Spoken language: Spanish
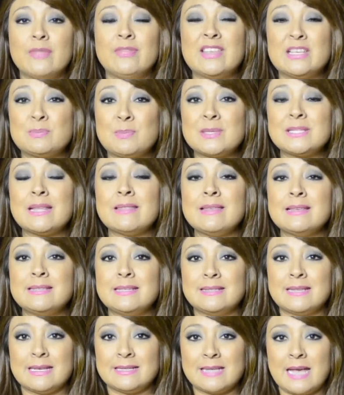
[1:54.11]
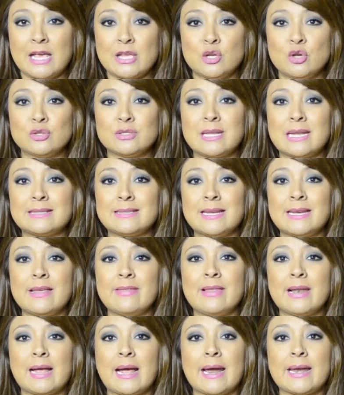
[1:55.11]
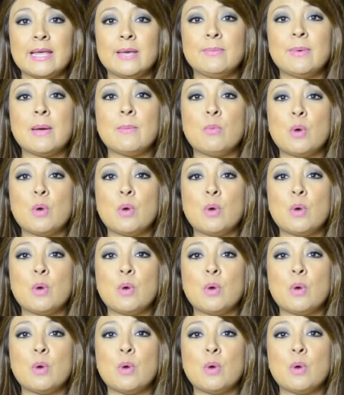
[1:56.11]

Después de 16 años, la Serie del Caribe